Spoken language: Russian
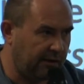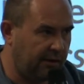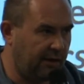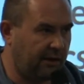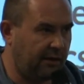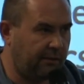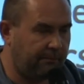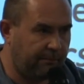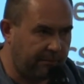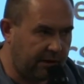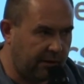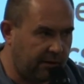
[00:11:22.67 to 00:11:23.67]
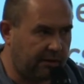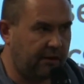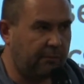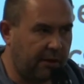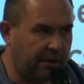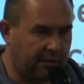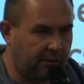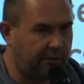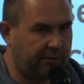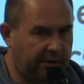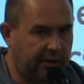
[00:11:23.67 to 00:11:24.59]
для кинематографа это